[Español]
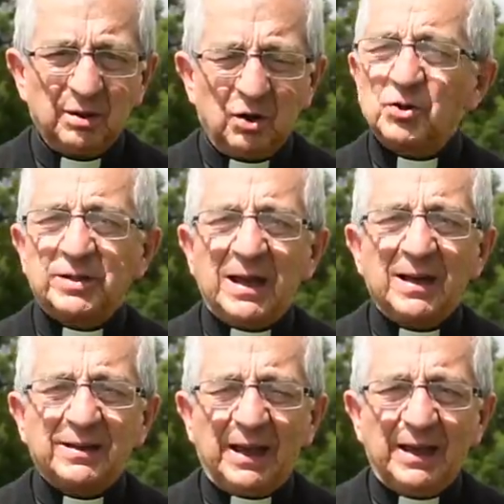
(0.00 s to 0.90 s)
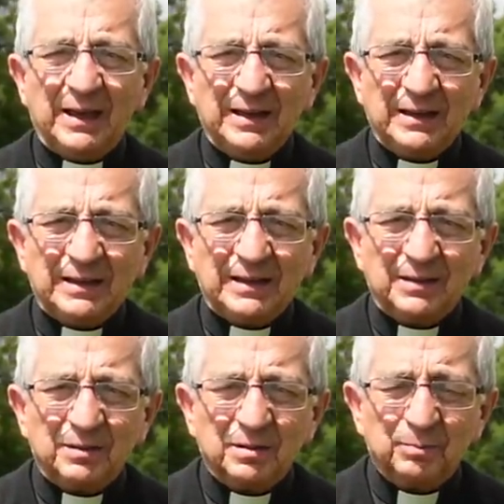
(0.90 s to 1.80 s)
O sea que
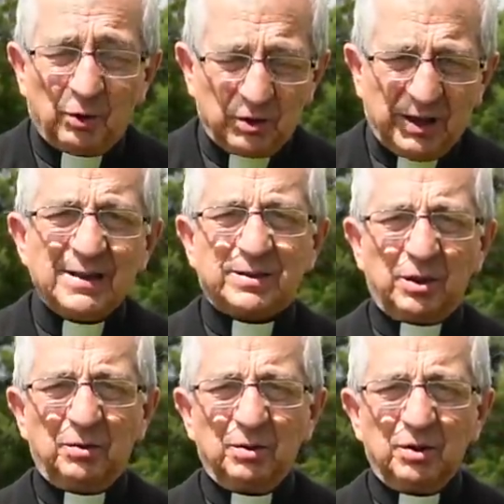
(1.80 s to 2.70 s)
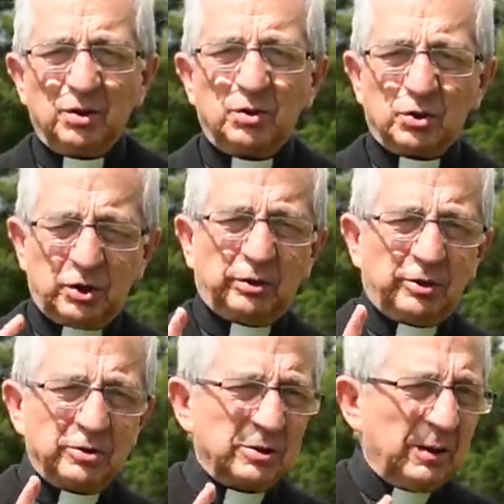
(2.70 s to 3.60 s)
por Cristo
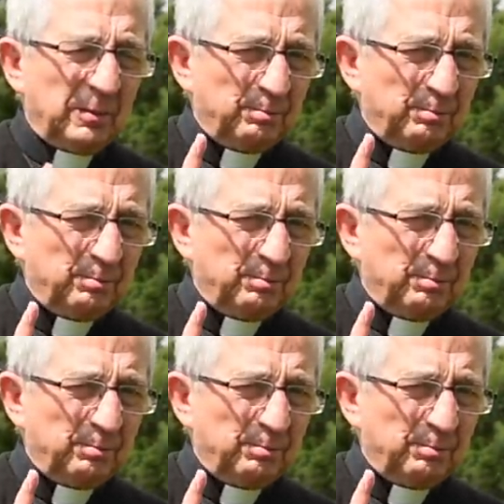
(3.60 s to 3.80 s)
nosotros